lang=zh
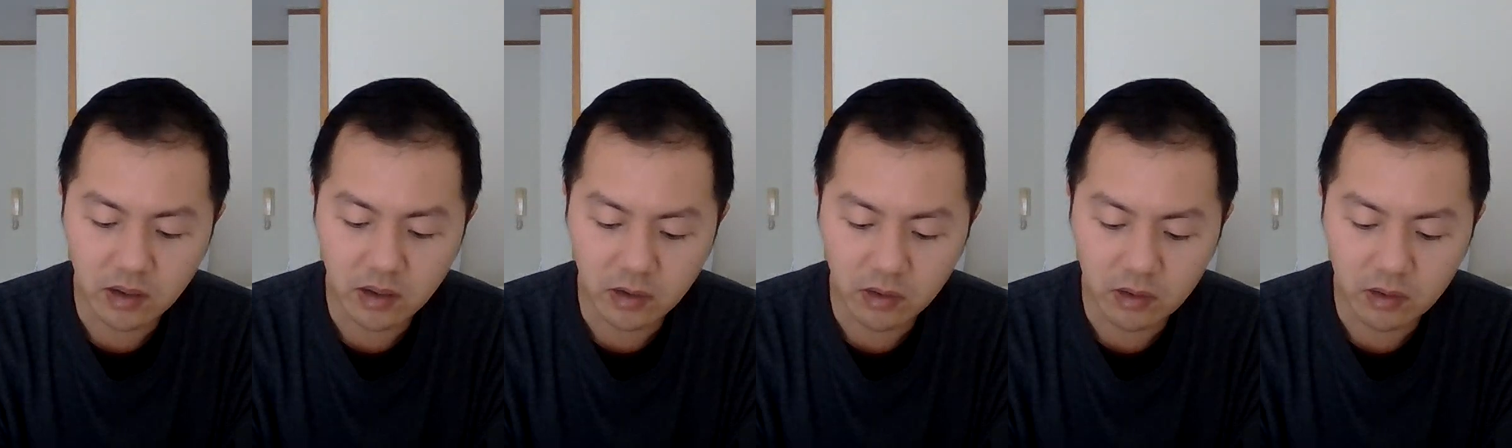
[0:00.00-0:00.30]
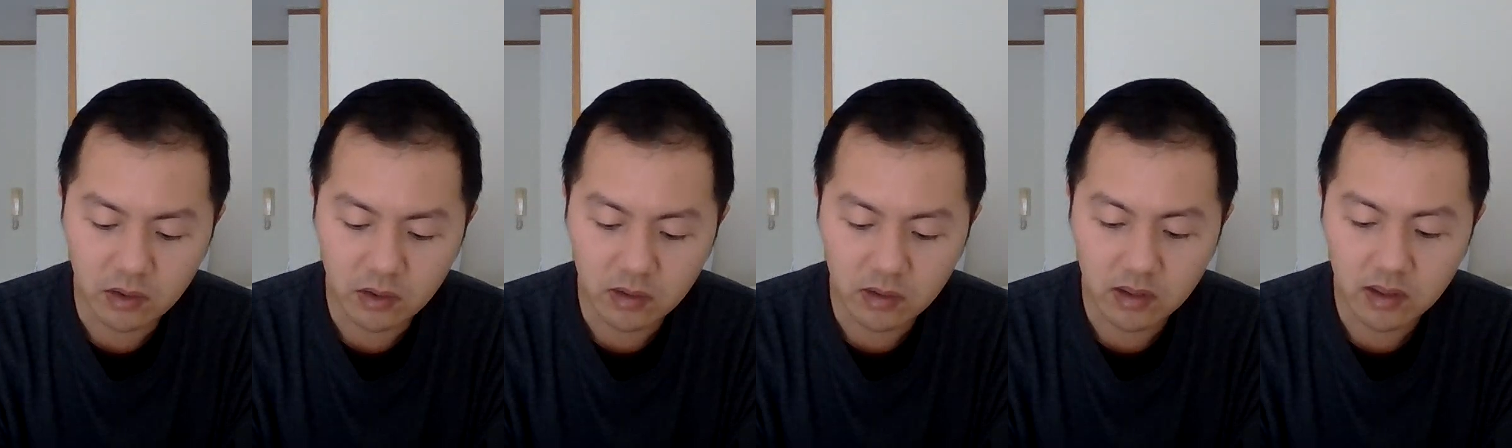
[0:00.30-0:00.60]
有
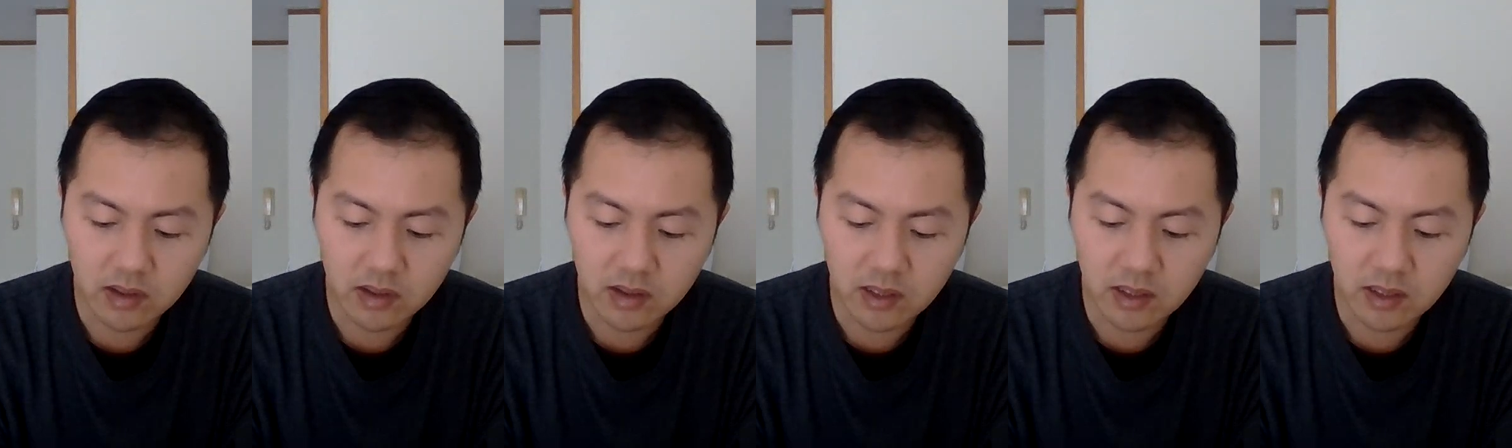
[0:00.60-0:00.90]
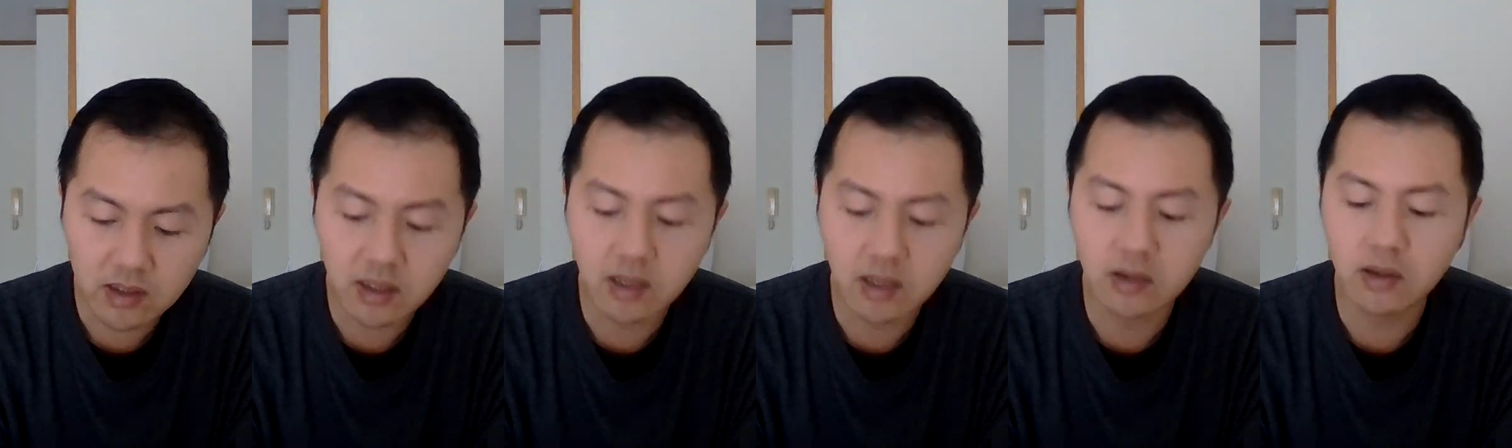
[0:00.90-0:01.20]
供应商
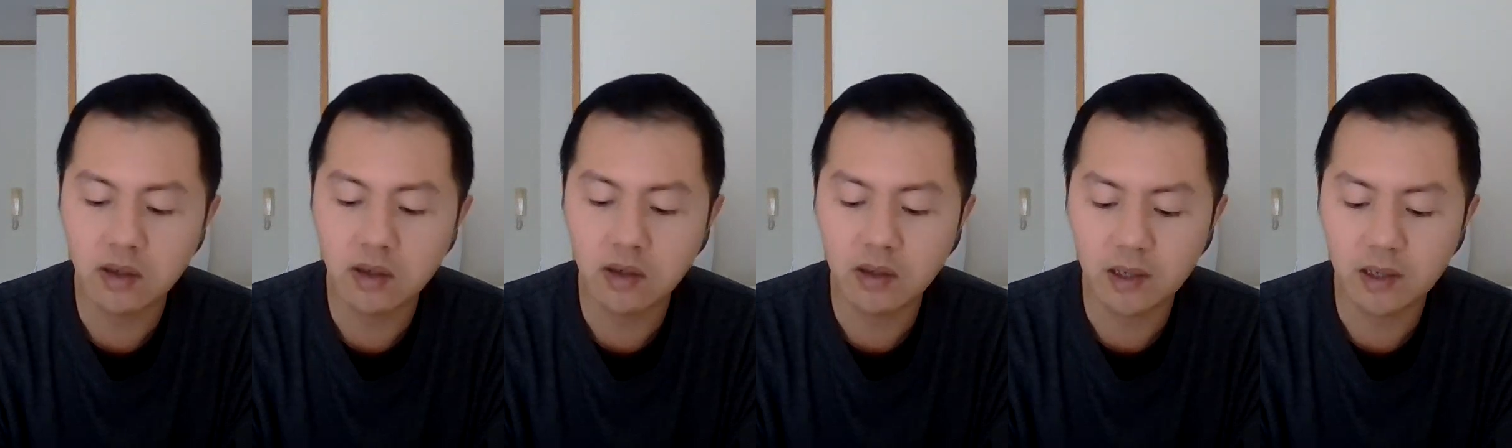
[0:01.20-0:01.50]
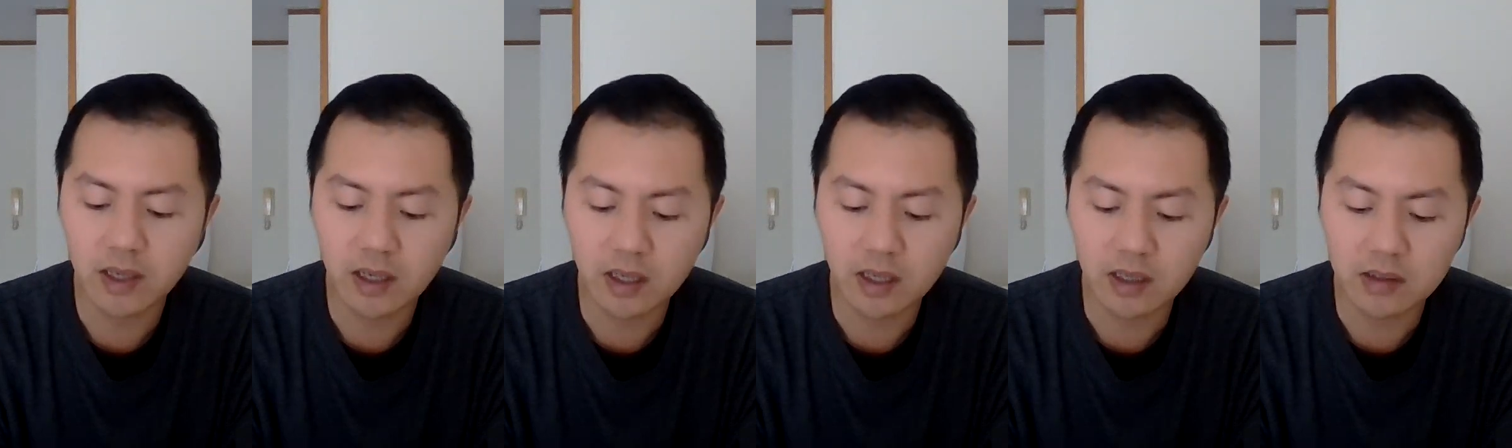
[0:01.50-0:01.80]
跳楼
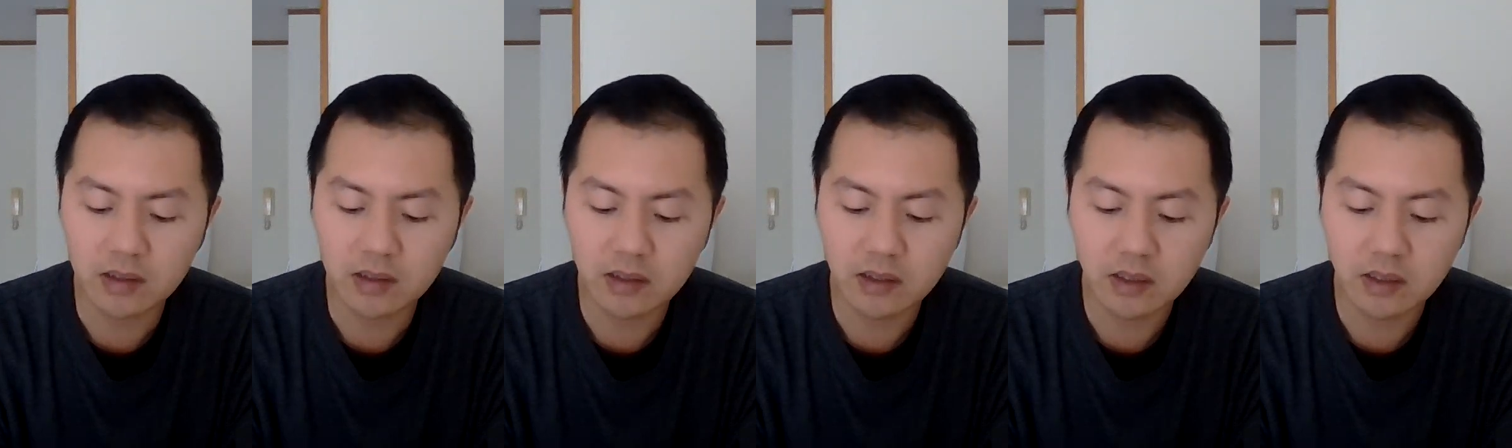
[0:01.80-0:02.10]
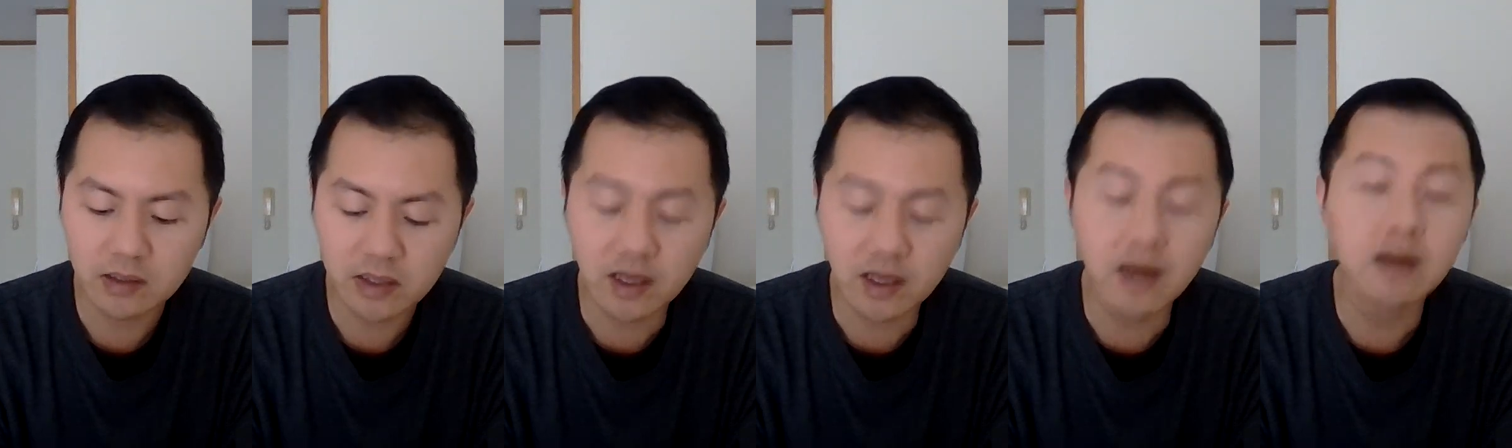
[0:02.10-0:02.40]
啊，现在
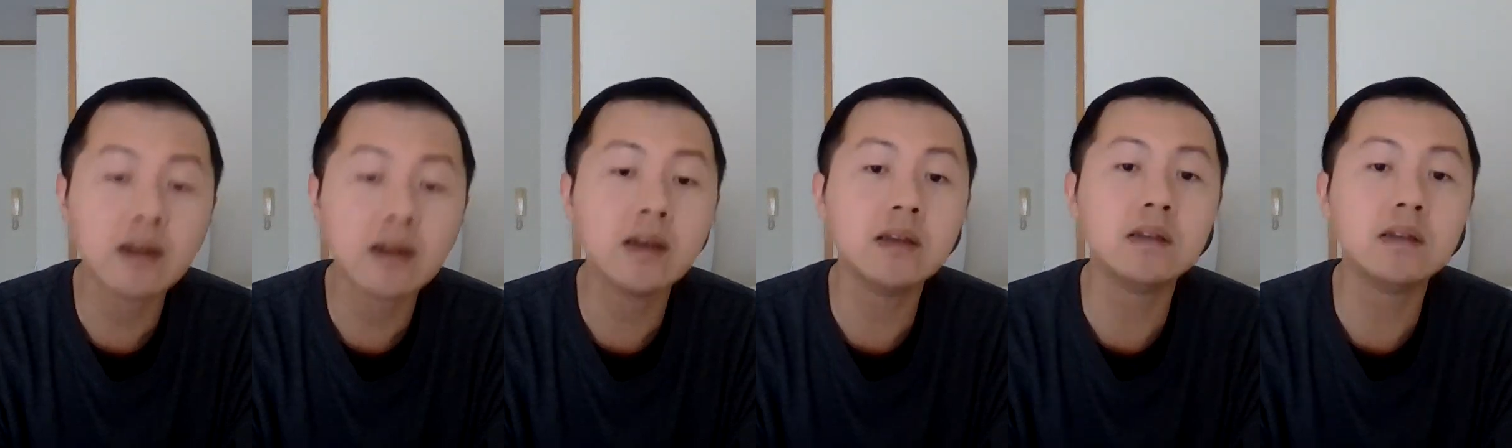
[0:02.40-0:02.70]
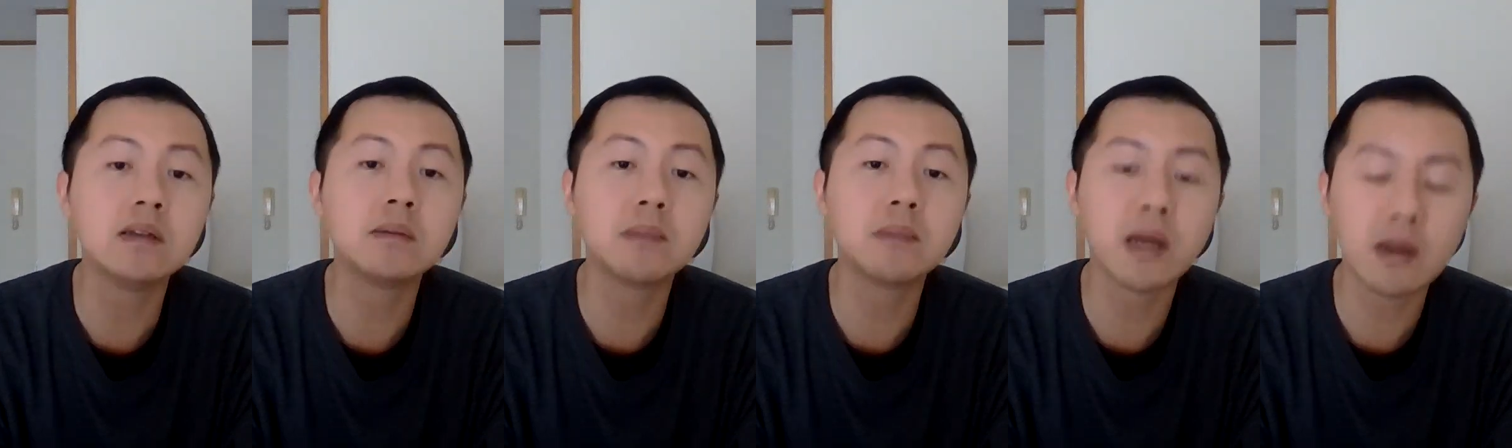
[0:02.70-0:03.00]
墙里已
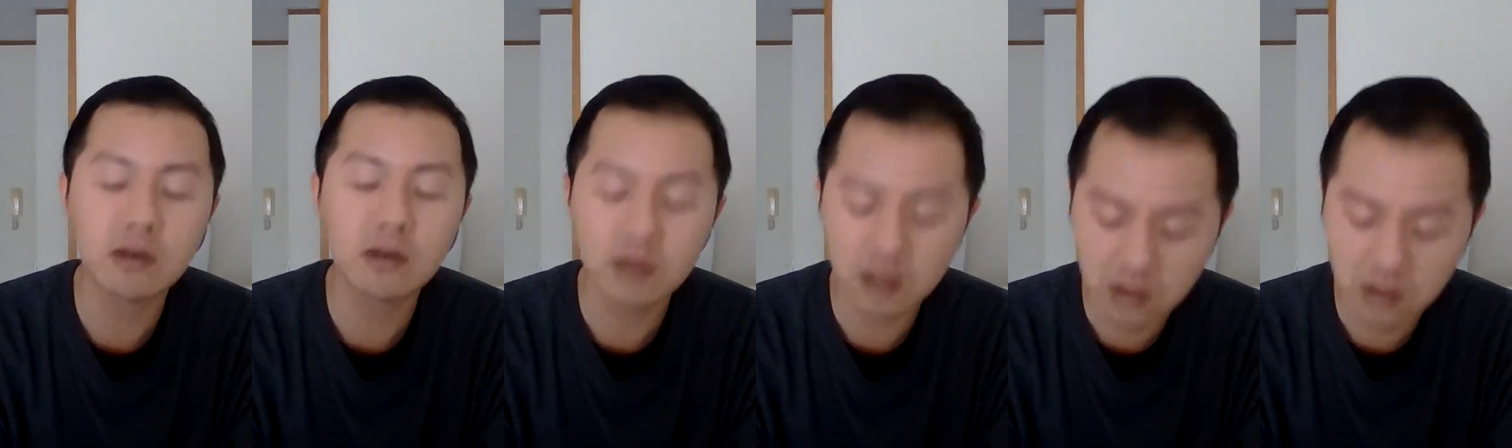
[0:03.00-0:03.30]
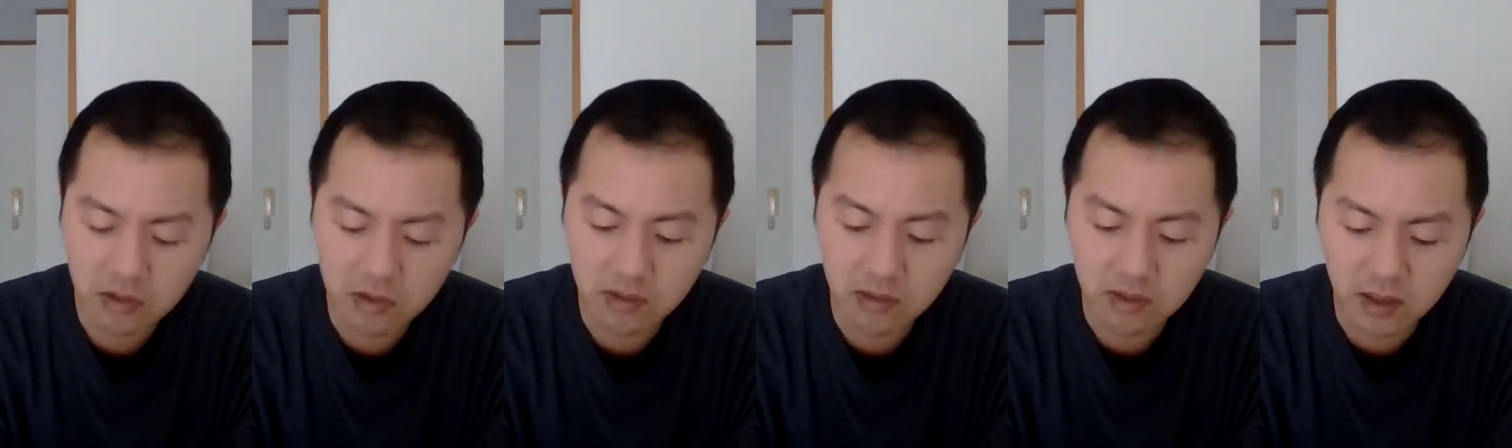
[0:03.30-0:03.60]
经没有人
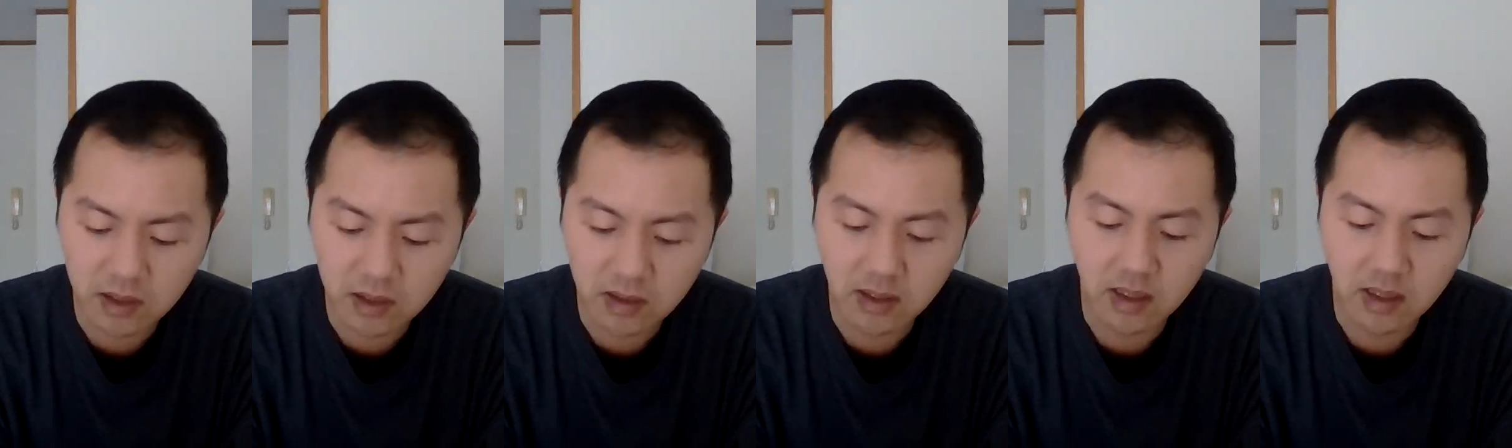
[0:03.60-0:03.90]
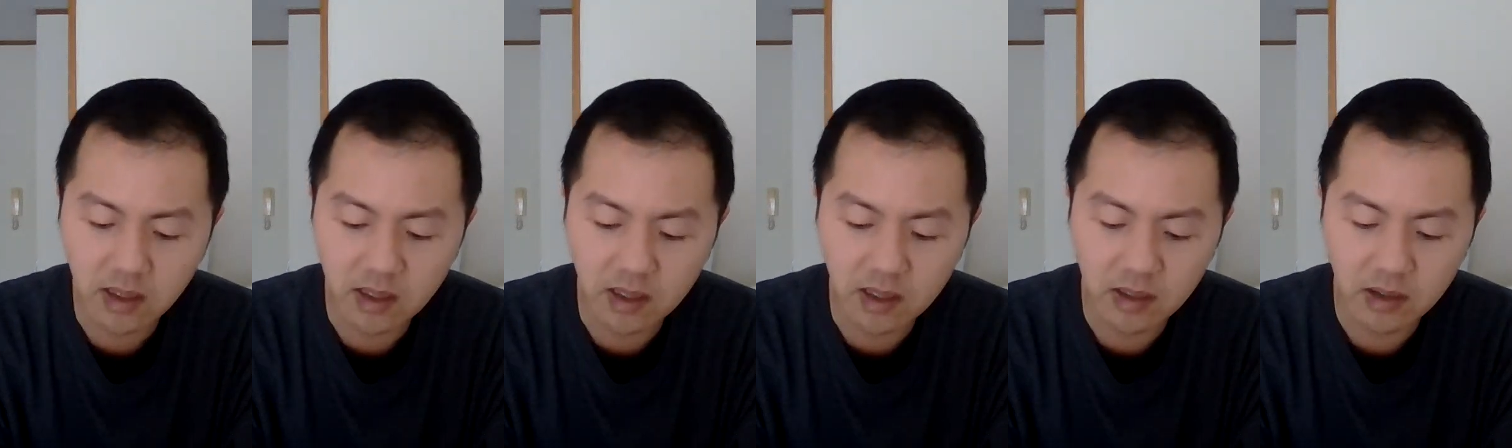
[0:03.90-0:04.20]
出声了
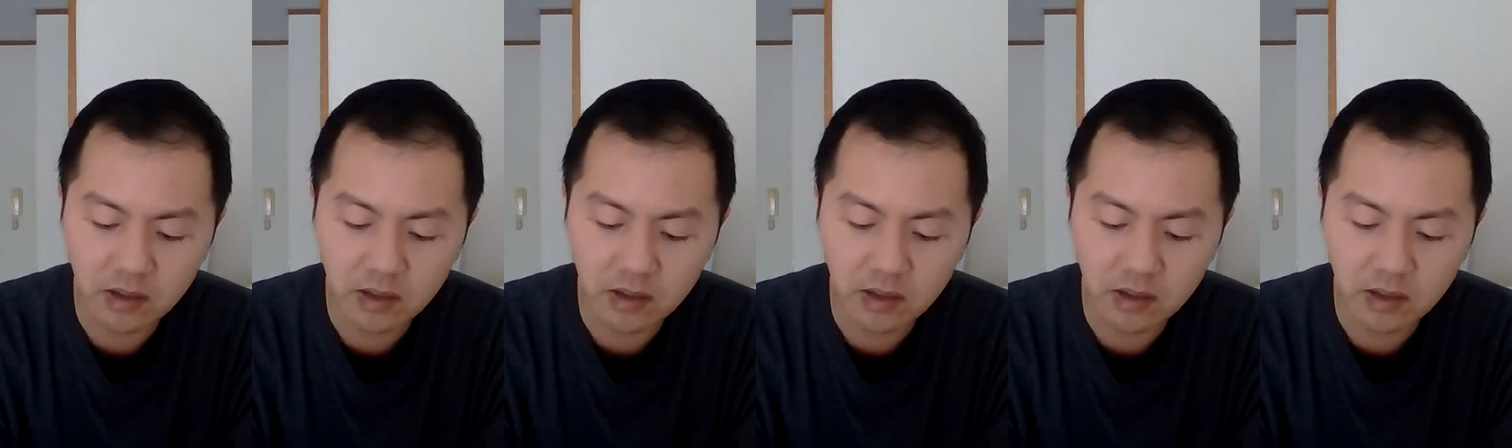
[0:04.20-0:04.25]
啊，